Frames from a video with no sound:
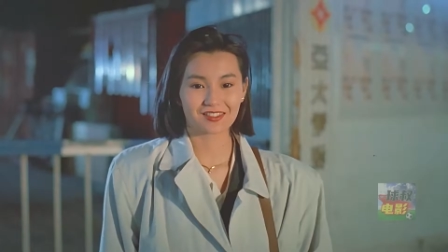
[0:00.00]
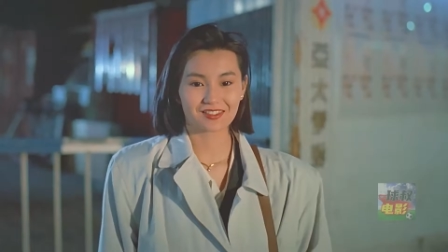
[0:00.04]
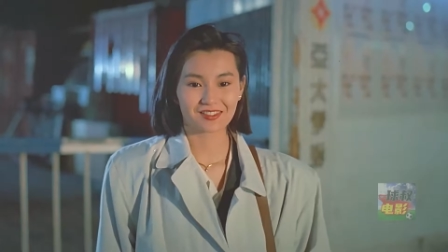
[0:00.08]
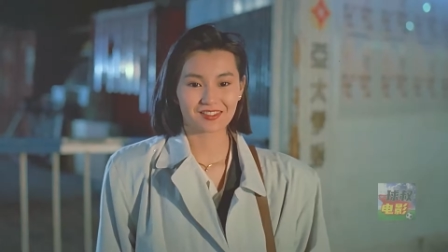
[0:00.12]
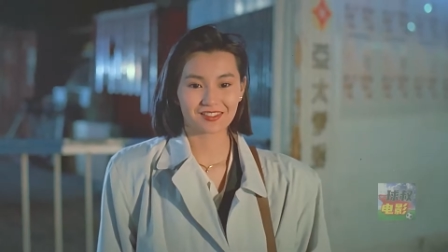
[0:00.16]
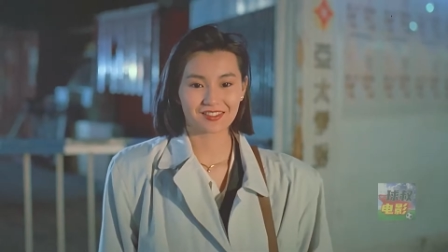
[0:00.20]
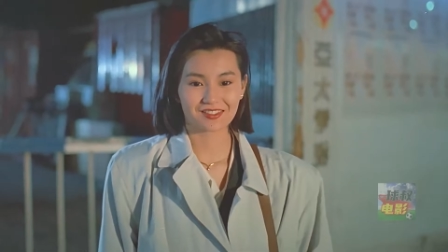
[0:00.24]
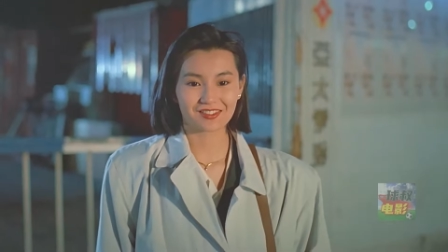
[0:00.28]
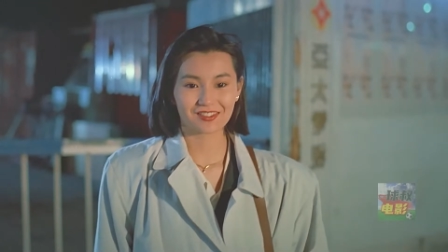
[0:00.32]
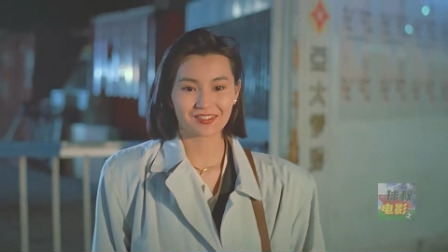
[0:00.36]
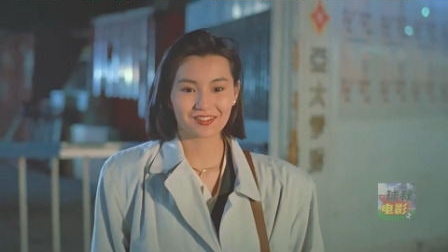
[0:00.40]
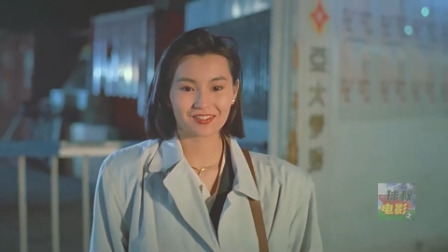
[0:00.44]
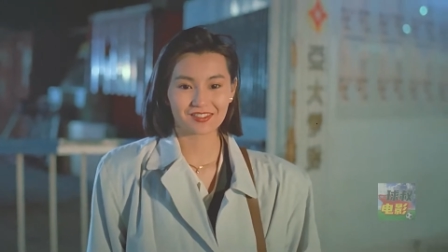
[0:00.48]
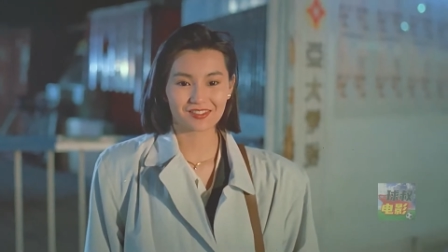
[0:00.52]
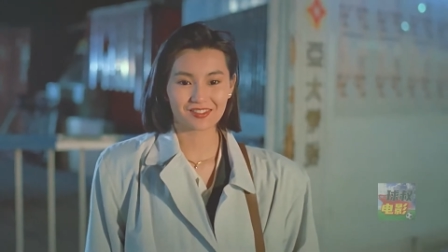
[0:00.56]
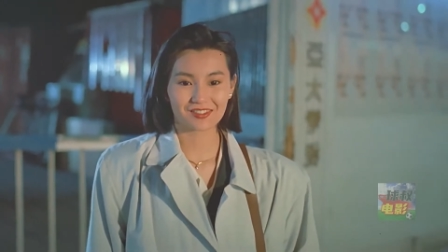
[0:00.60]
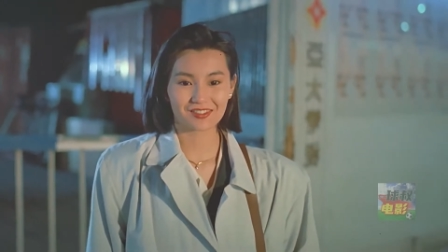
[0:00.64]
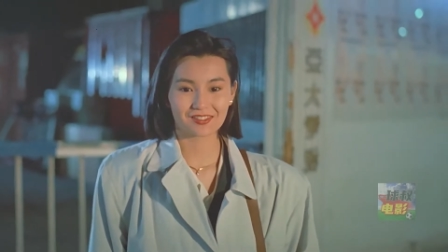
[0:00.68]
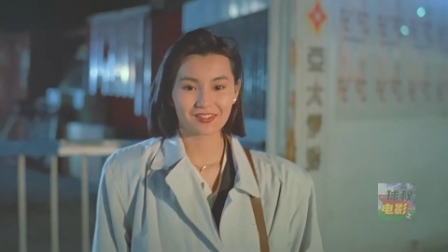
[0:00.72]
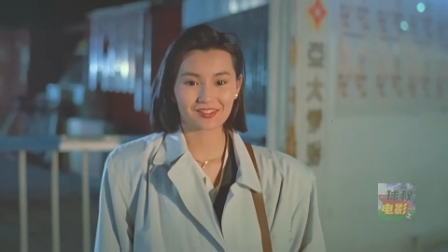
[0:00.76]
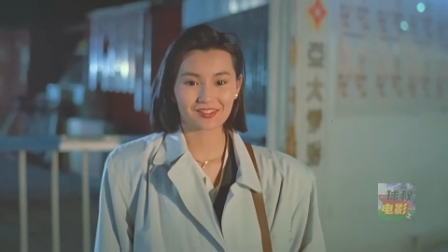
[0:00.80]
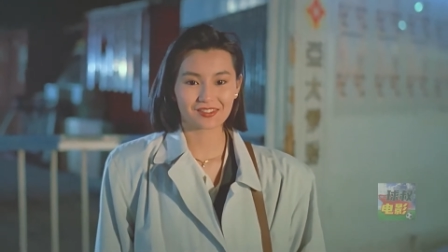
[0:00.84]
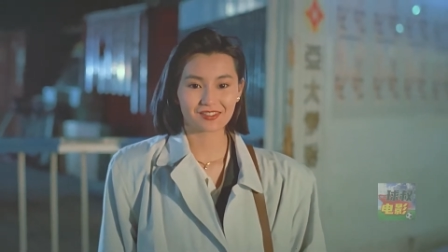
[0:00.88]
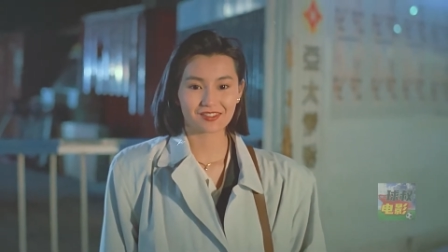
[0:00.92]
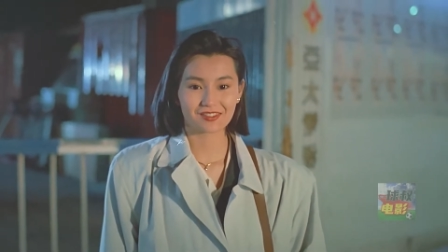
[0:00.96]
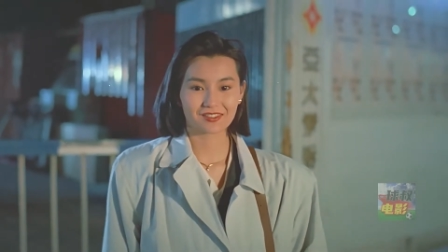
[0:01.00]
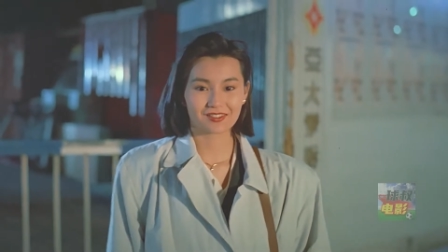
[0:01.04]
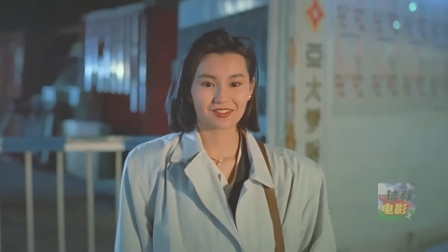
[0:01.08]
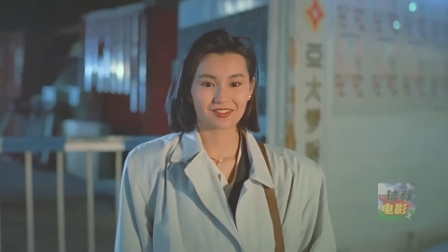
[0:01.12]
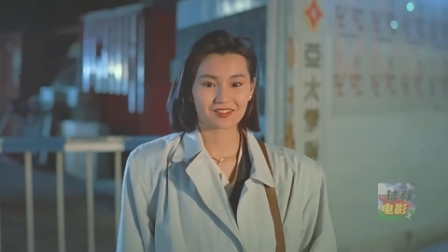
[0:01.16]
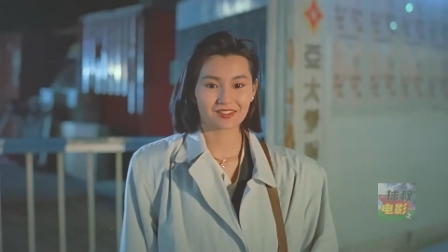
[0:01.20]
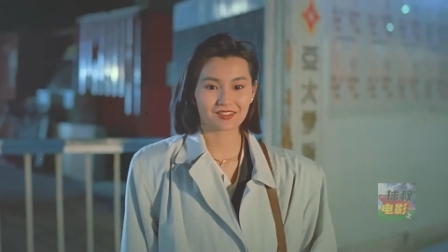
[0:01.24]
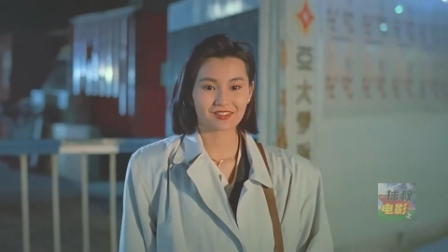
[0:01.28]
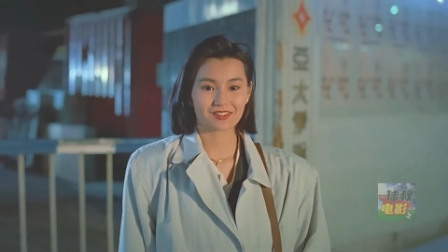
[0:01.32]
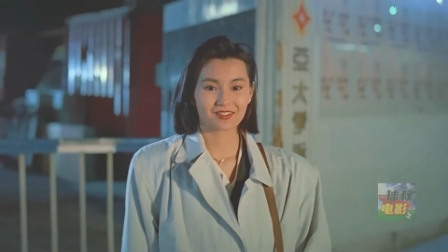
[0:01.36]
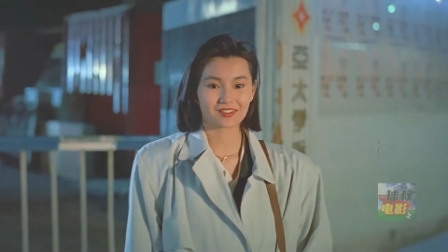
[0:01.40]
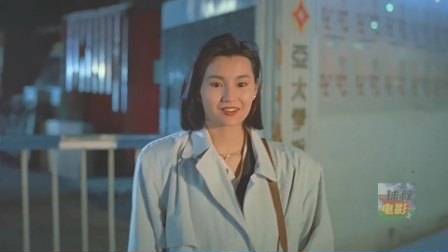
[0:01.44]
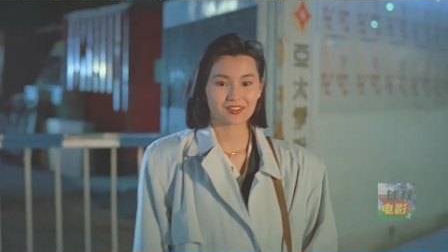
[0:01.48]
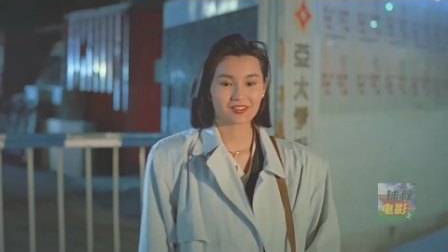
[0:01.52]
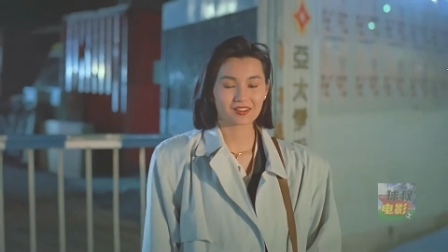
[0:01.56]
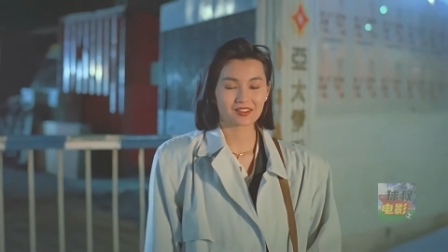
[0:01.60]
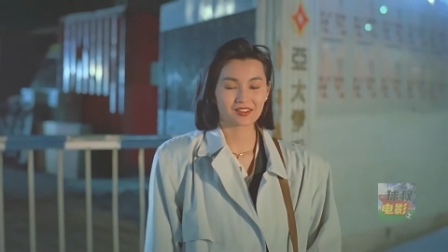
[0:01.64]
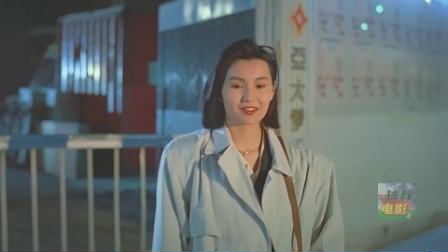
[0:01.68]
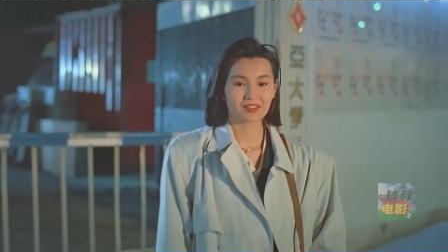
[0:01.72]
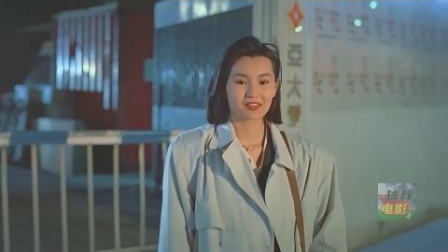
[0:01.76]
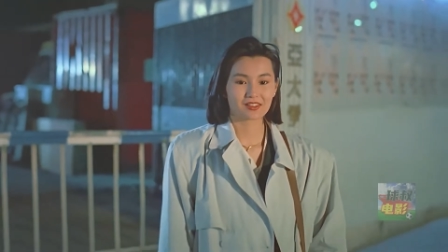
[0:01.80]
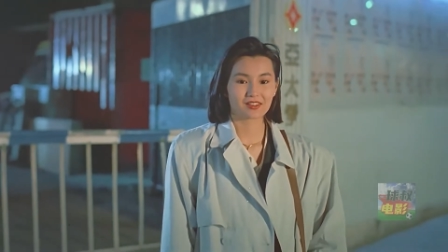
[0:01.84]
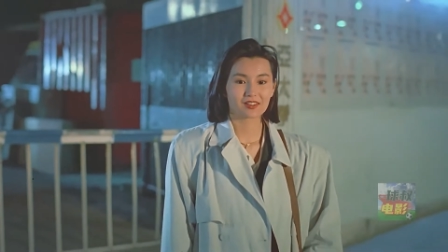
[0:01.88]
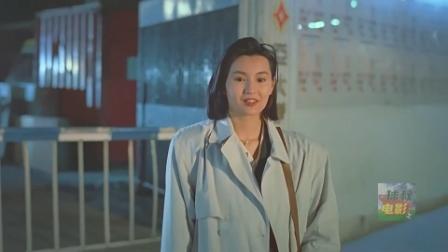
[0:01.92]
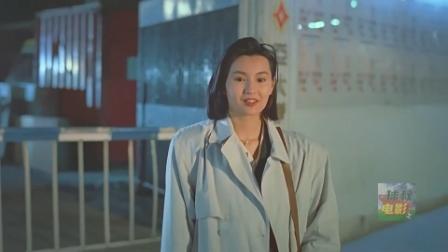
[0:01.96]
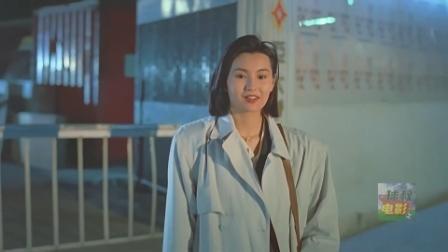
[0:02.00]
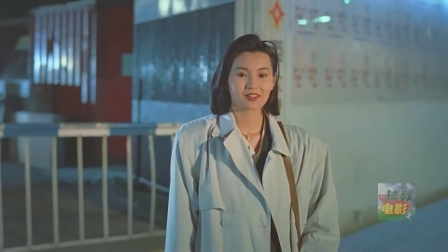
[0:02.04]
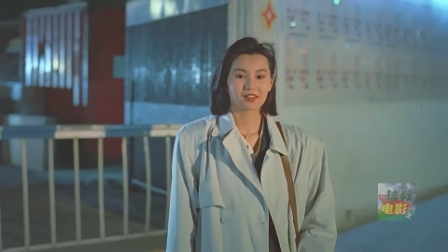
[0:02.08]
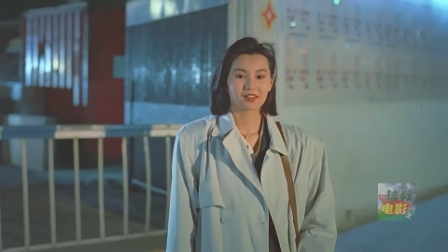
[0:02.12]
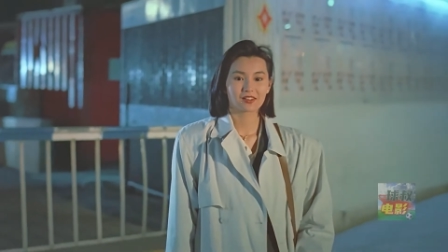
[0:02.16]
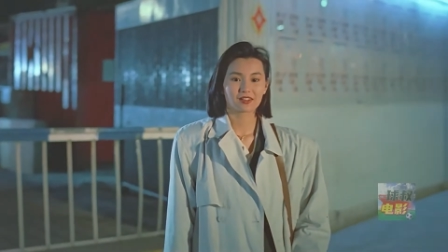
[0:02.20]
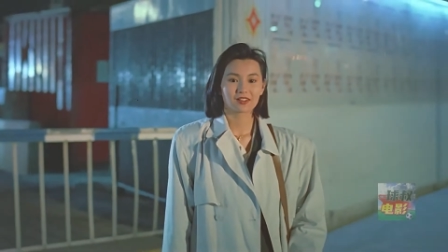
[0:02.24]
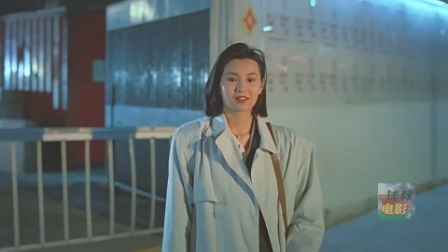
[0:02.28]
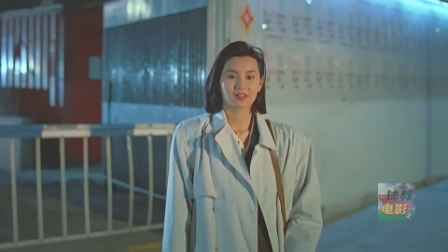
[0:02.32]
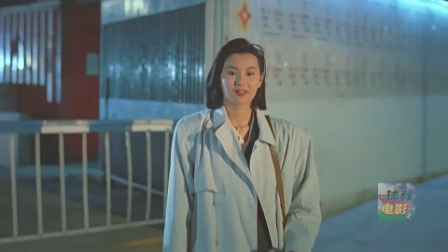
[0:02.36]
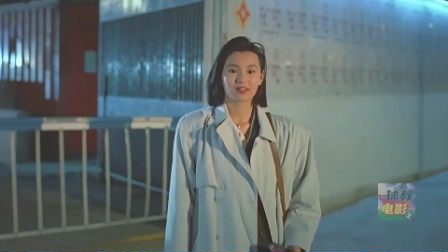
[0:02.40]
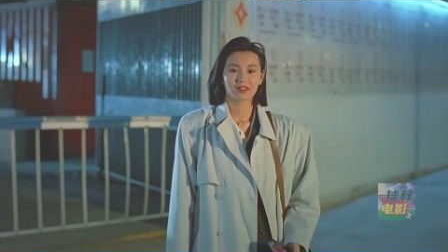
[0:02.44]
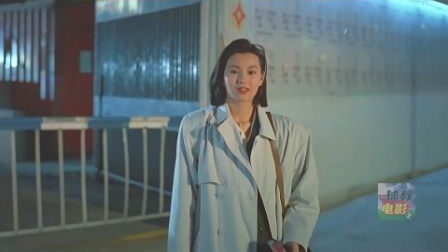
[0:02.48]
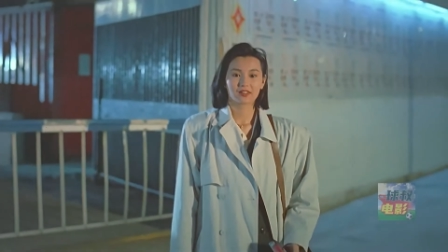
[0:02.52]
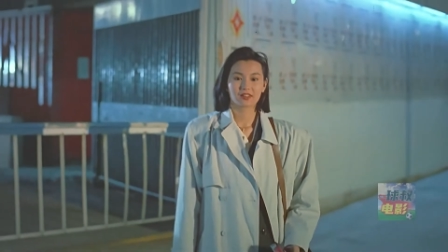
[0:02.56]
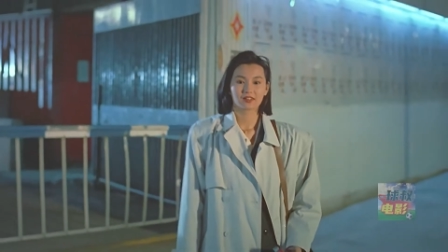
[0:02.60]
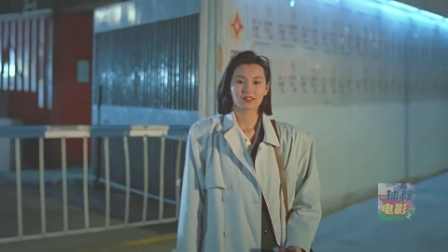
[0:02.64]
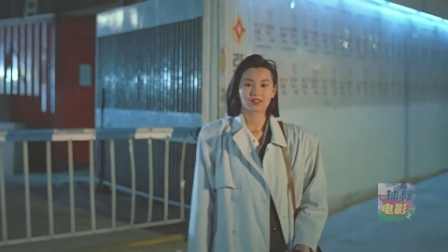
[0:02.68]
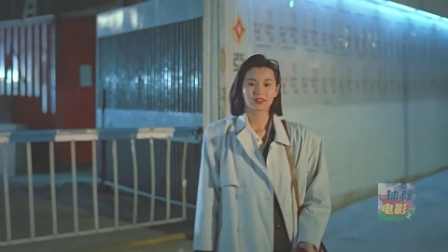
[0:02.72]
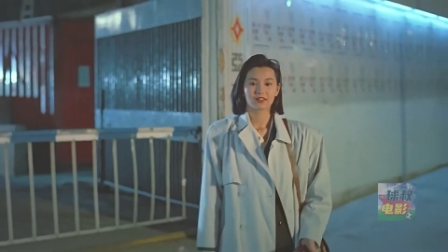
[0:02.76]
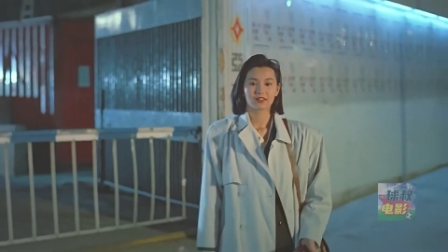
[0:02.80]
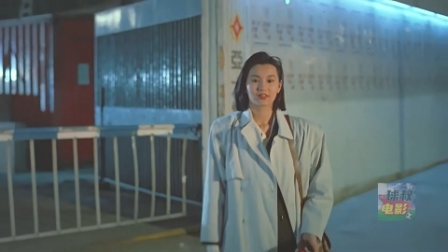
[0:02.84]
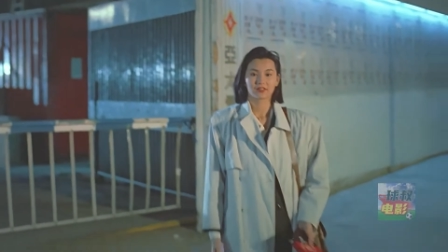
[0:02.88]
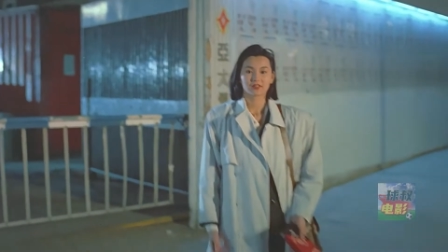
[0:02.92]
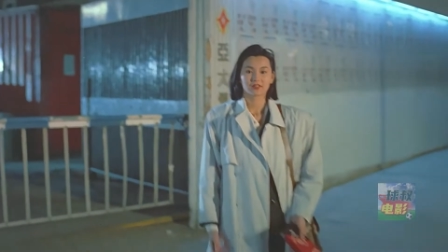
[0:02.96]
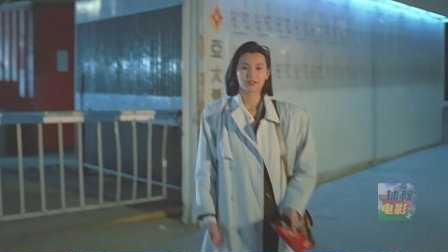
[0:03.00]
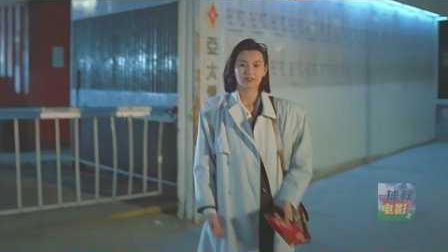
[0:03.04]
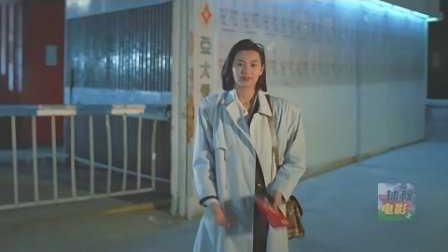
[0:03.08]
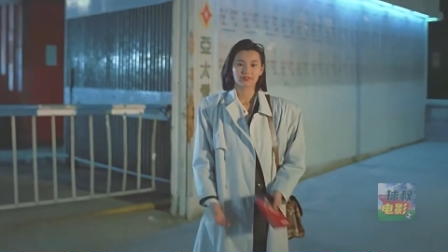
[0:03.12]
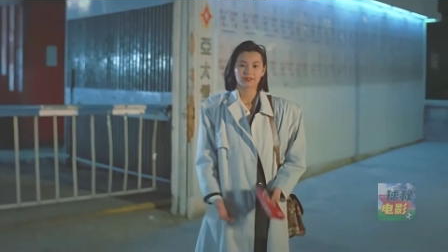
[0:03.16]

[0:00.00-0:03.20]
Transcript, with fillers: 正是阿珍不经意间的一个眼神，彻底俘获了